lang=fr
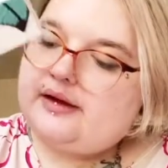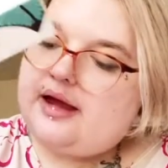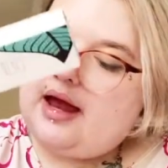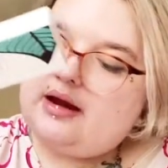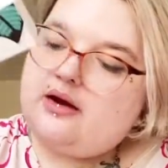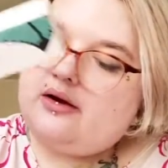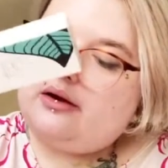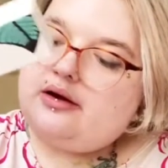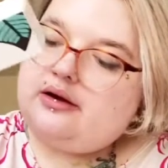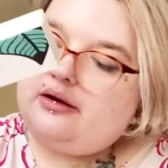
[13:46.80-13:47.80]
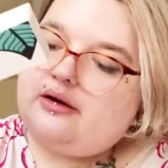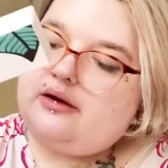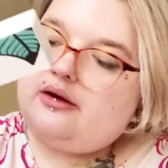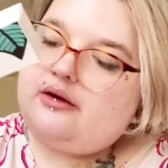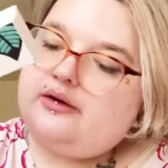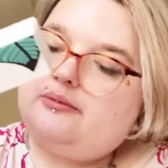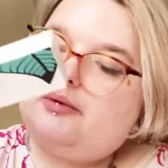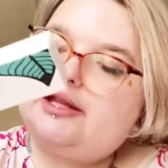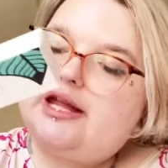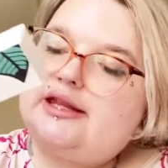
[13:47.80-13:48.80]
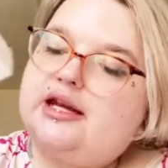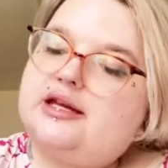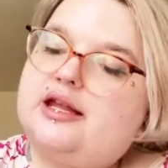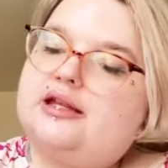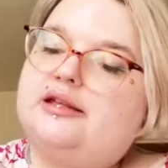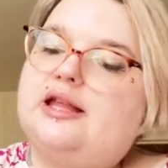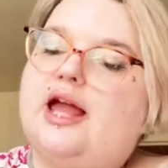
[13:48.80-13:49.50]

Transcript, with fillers: Alors, euh, une bonne alternative...